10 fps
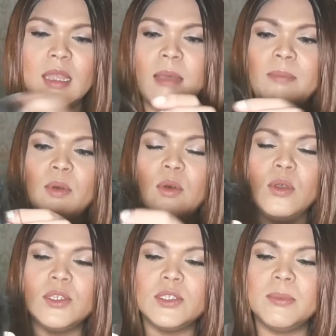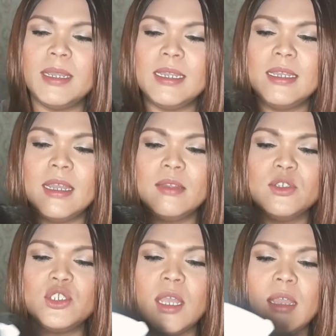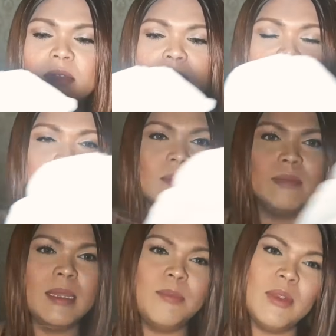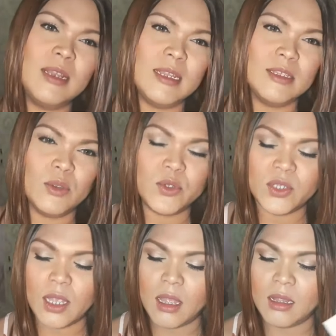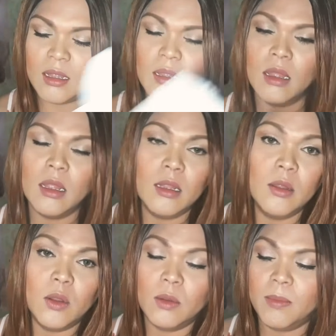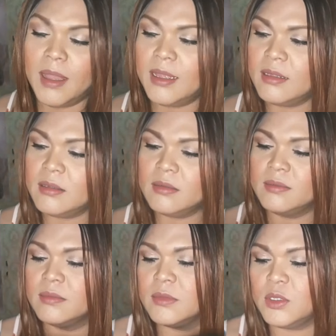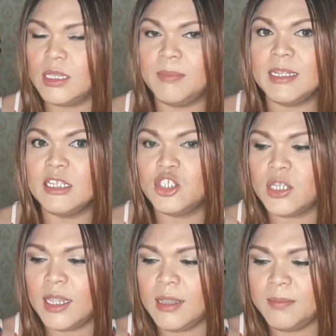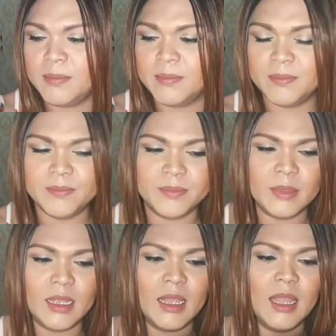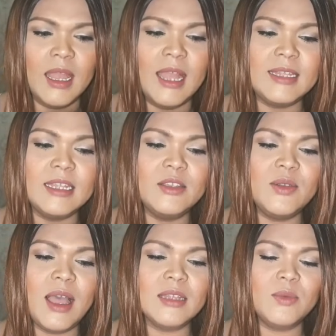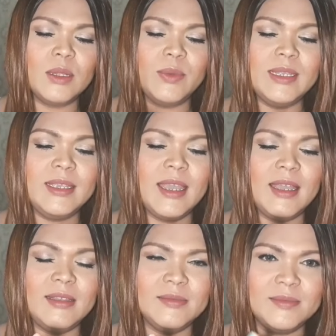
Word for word: Tapos, may ano siya. May parang ganto sa looban to keep it in shape. At ito yung aqua wig niya.